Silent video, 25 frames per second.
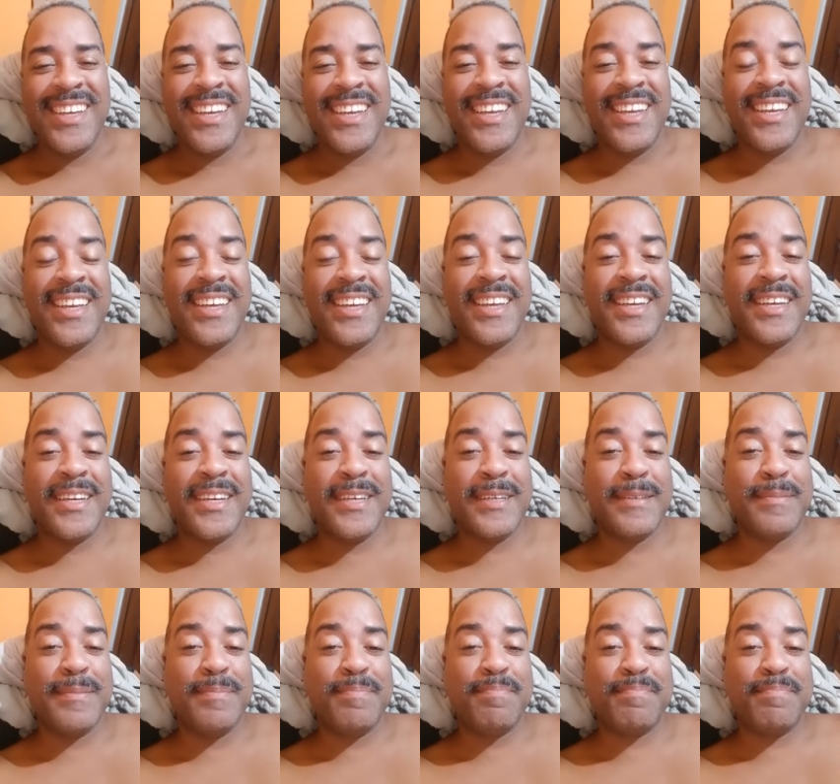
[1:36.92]
é,
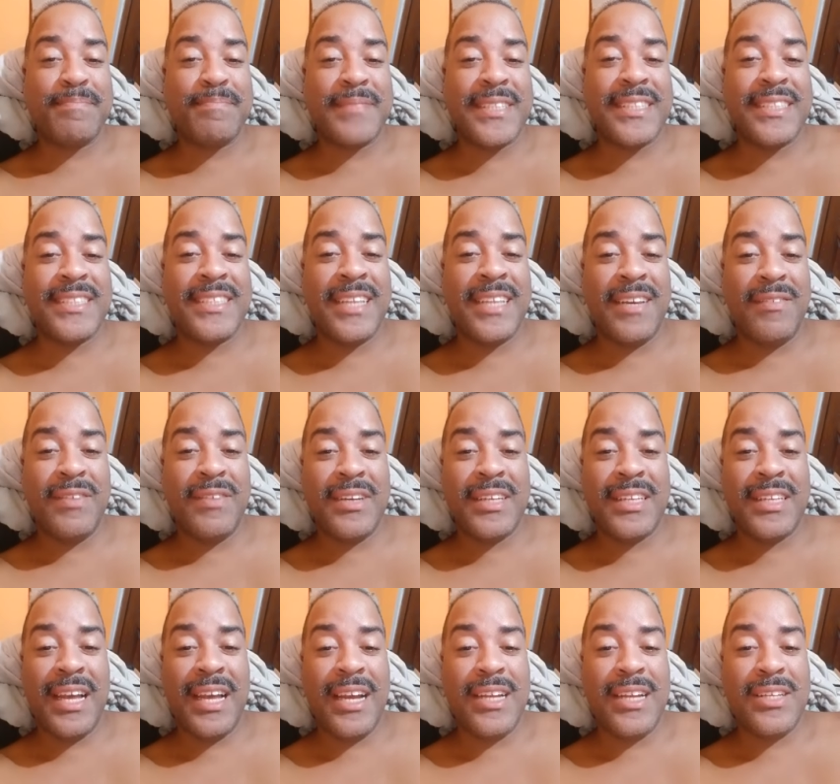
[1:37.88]
na
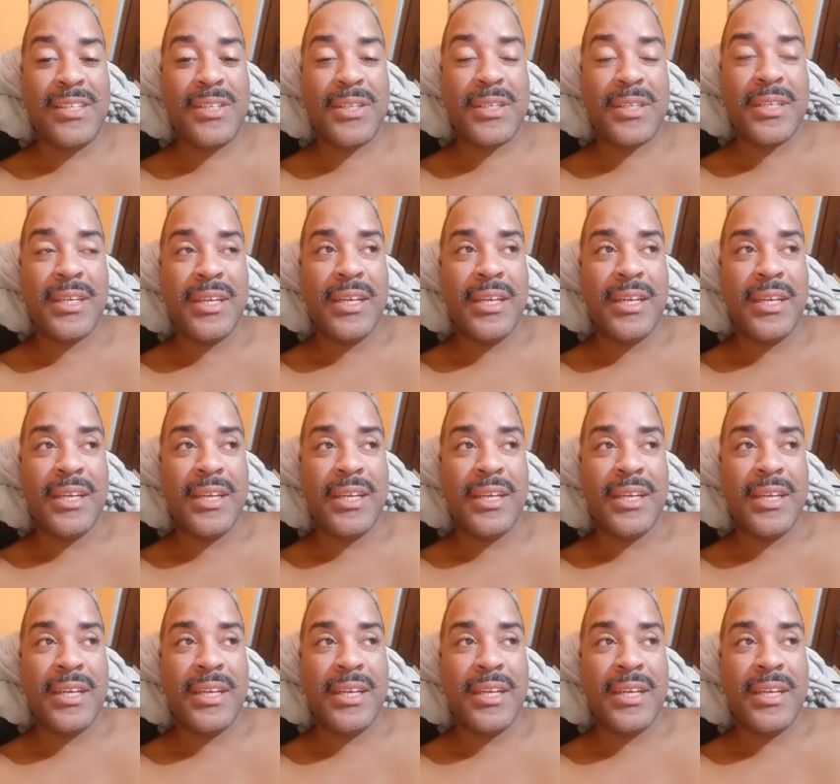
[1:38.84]
verdade,